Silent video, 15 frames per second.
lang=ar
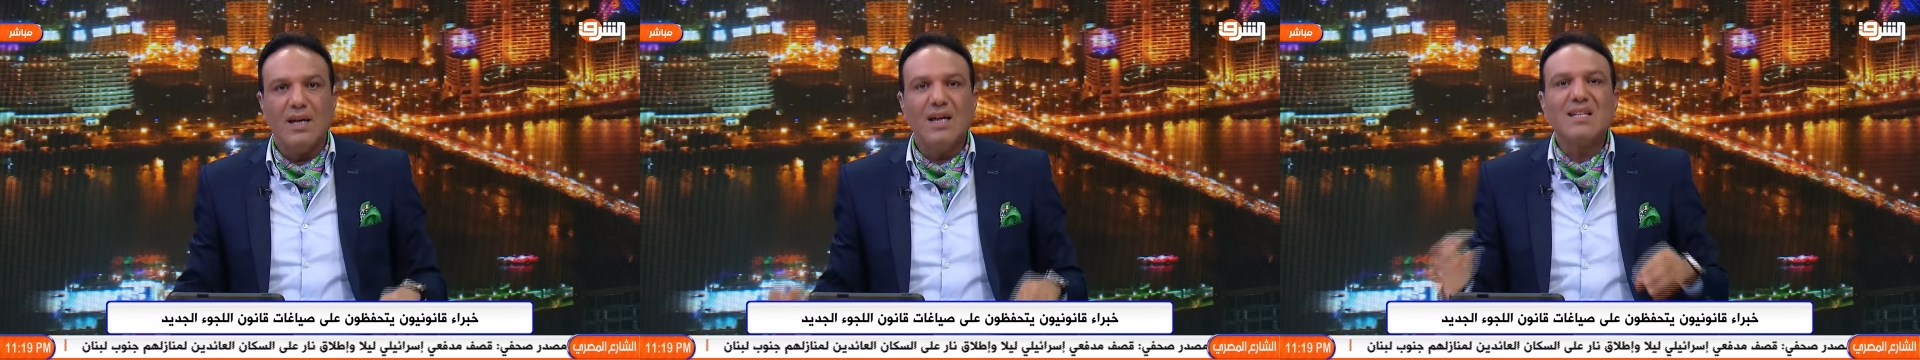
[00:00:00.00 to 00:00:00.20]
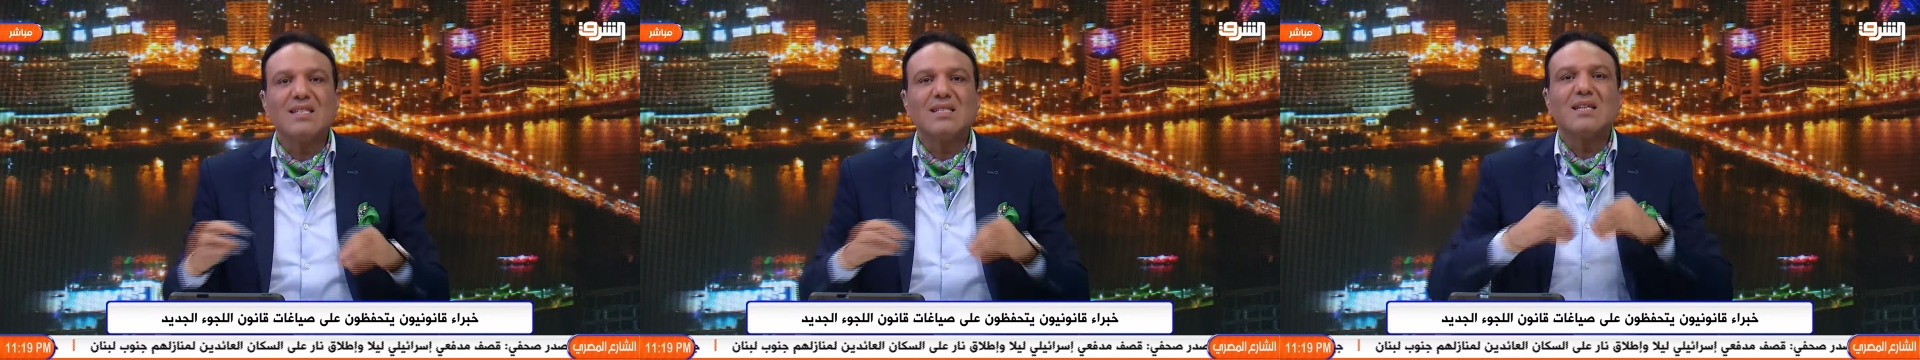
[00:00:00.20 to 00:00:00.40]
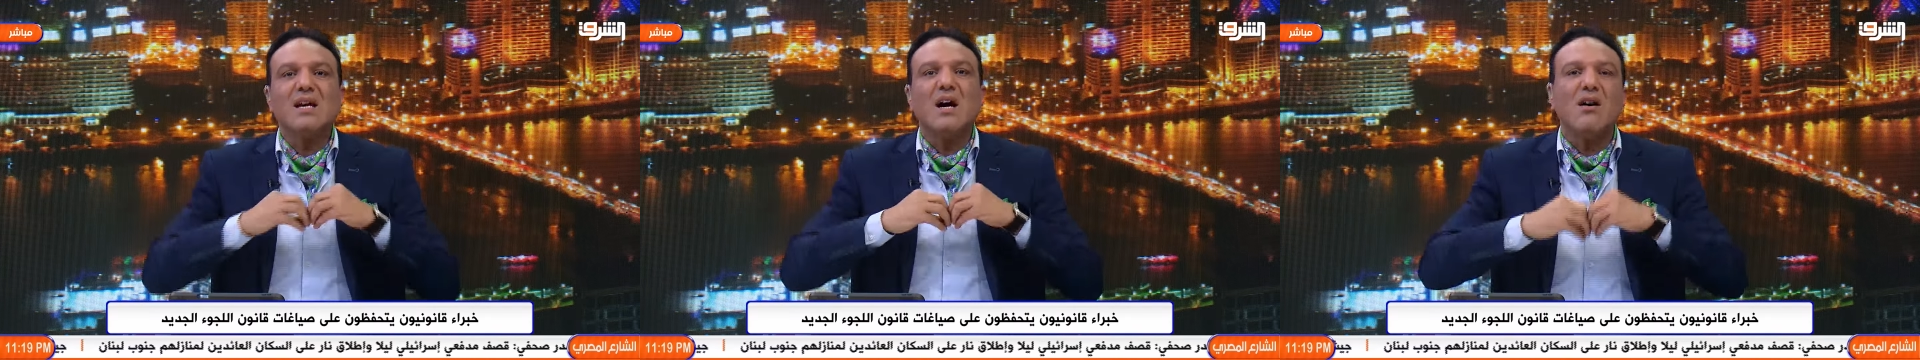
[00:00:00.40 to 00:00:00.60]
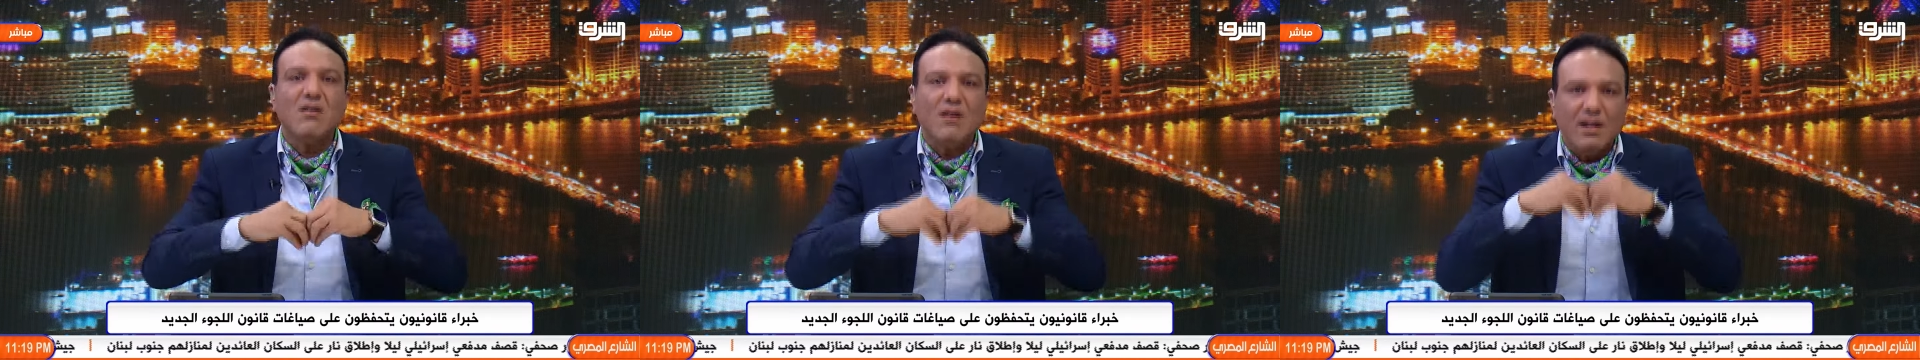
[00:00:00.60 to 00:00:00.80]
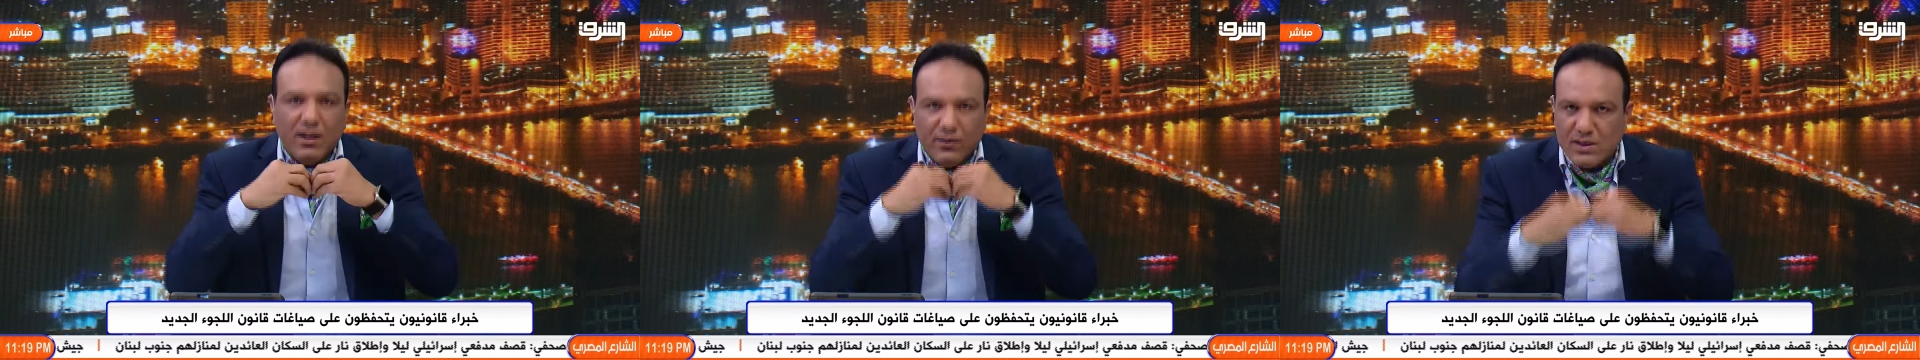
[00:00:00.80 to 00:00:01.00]

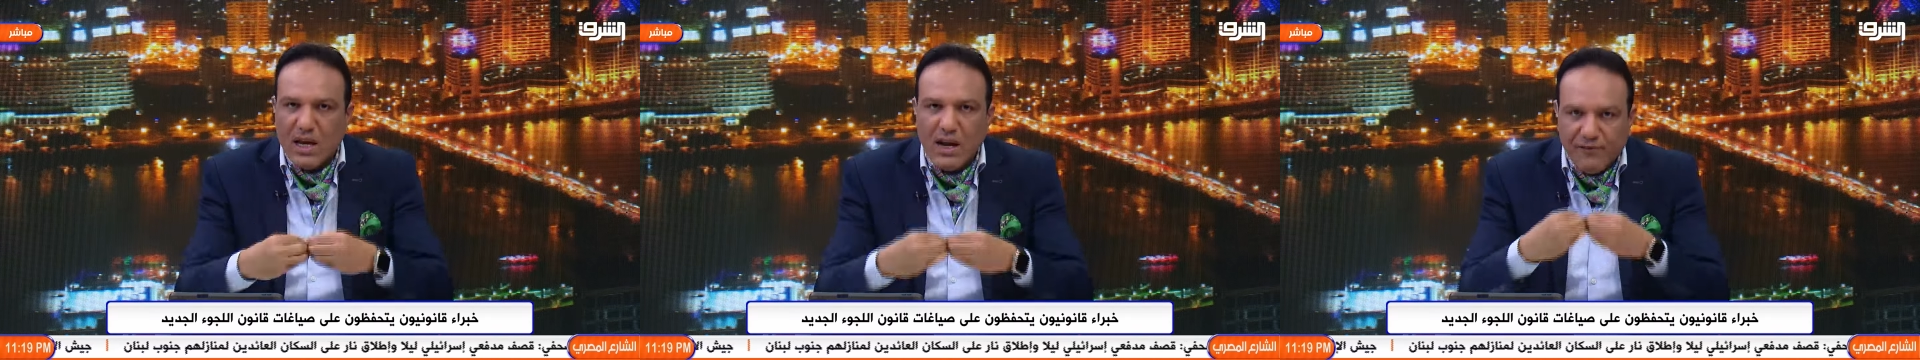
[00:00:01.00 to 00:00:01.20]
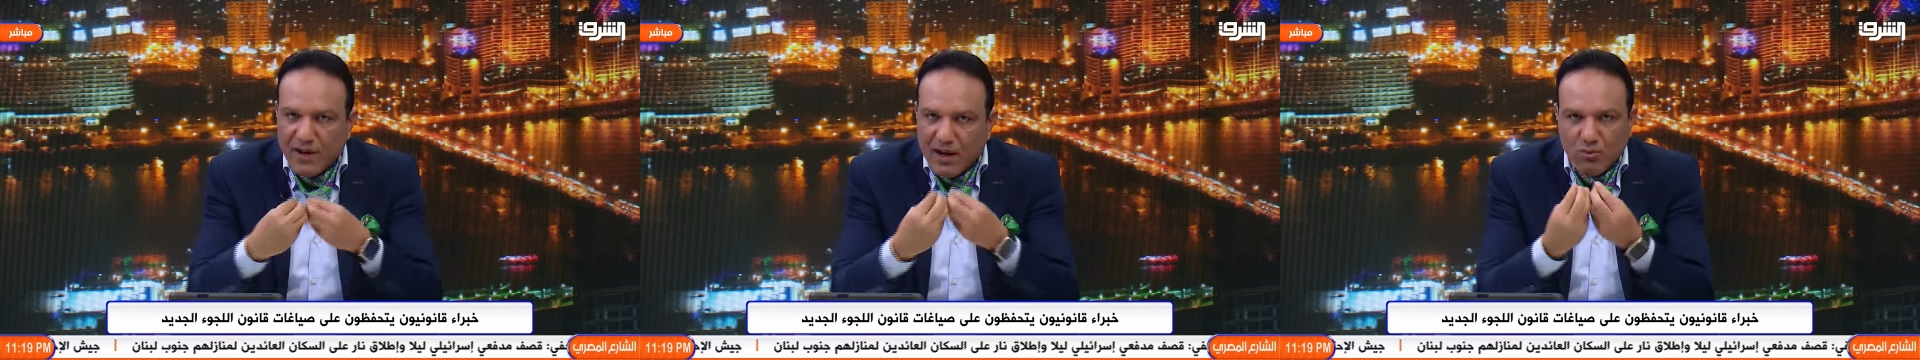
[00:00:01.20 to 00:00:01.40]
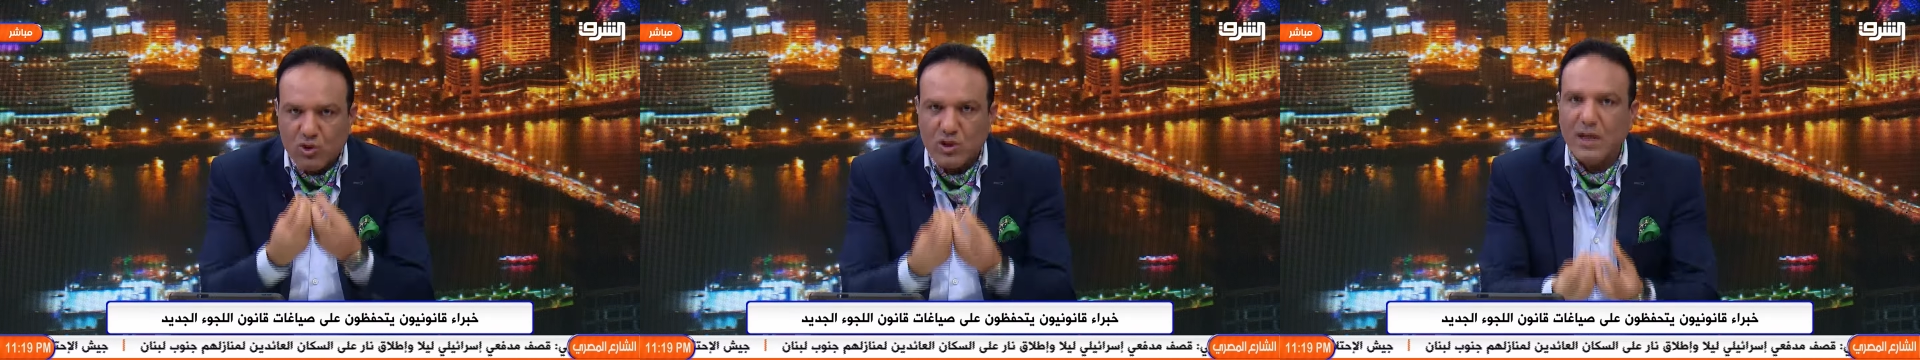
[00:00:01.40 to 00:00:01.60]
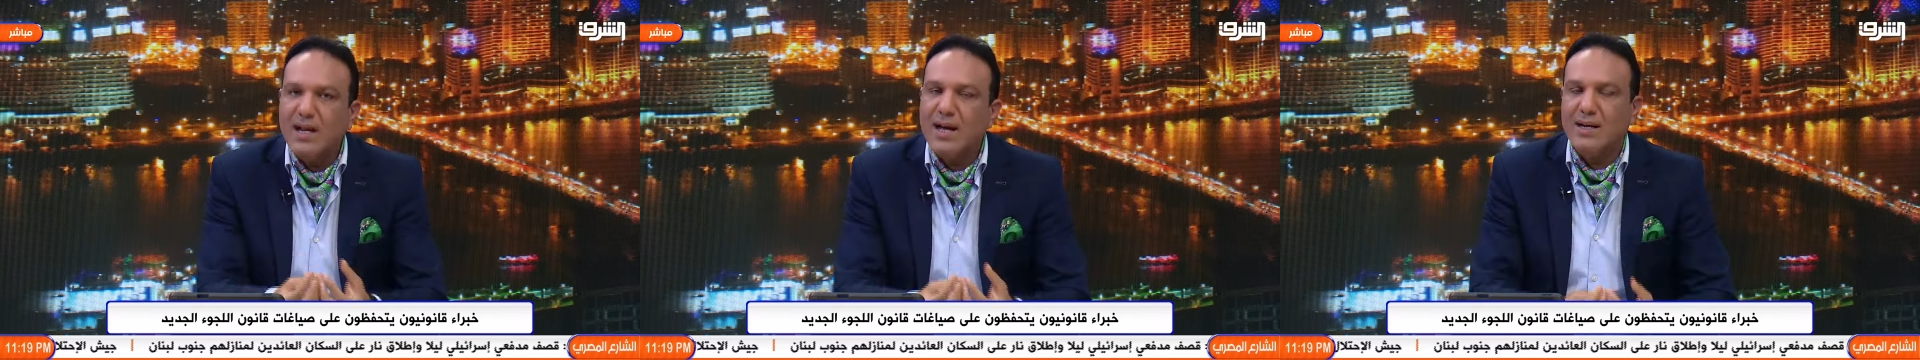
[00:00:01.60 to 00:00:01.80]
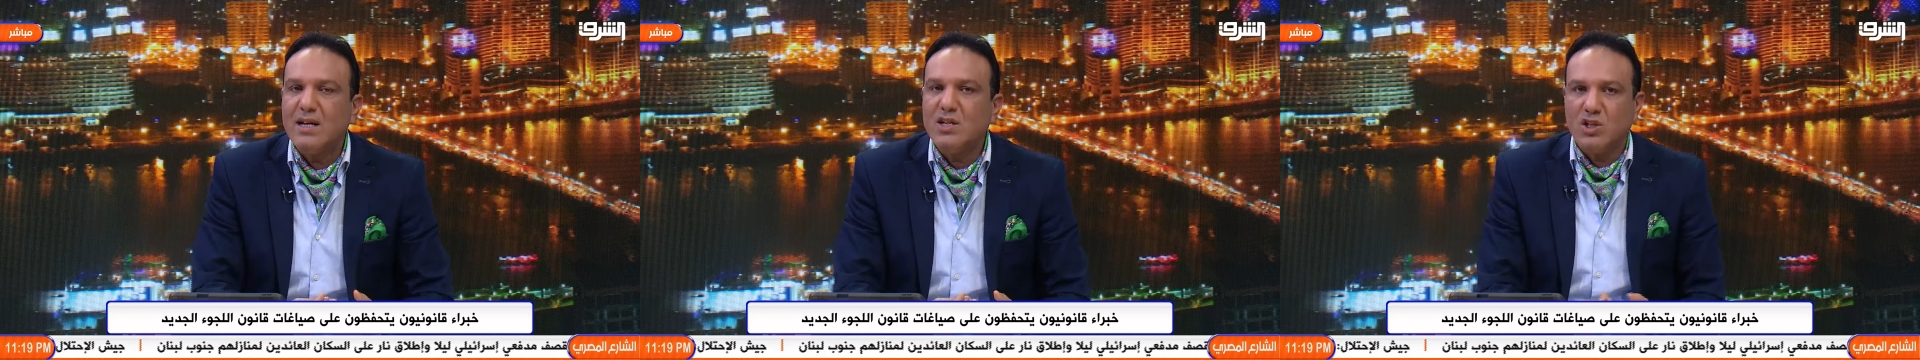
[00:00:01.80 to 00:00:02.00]
الصياغه نفسها فيها
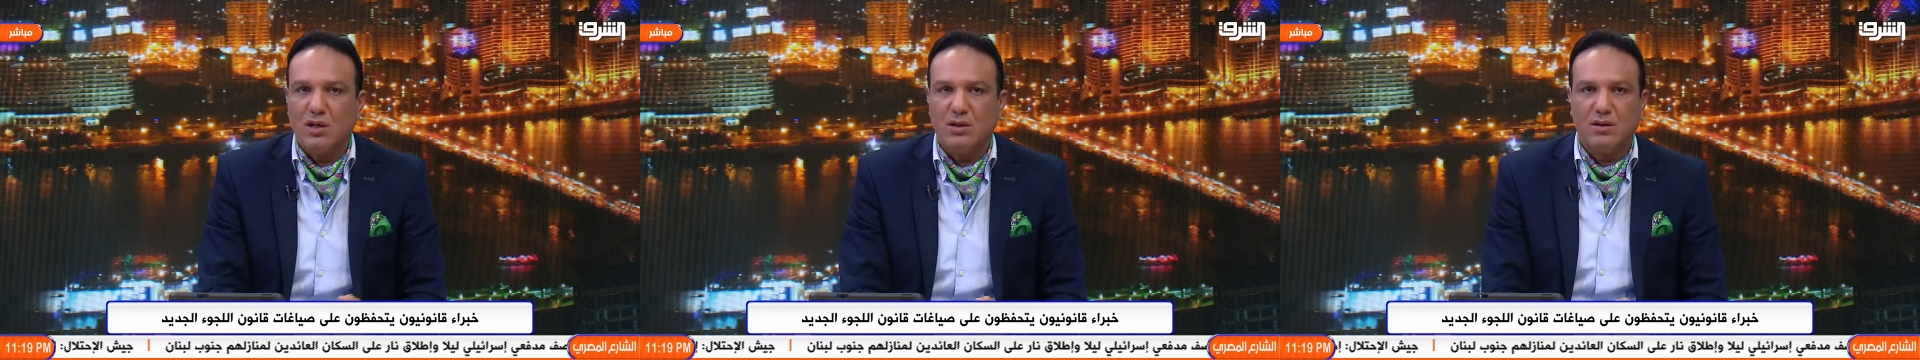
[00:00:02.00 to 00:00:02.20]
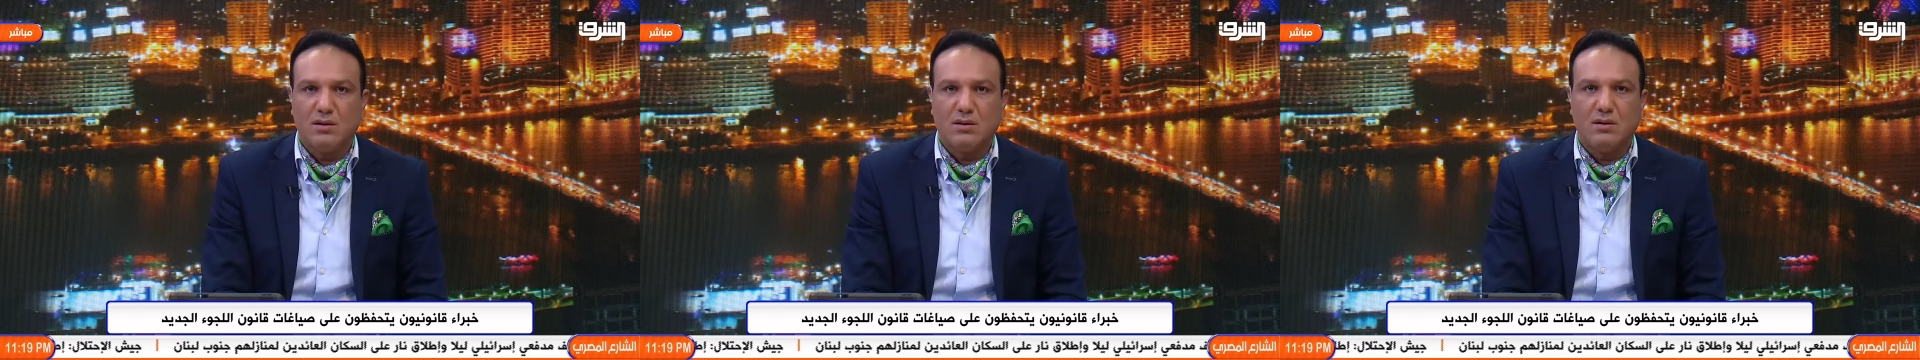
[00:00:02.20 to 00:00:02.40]
مشكله يا نشأت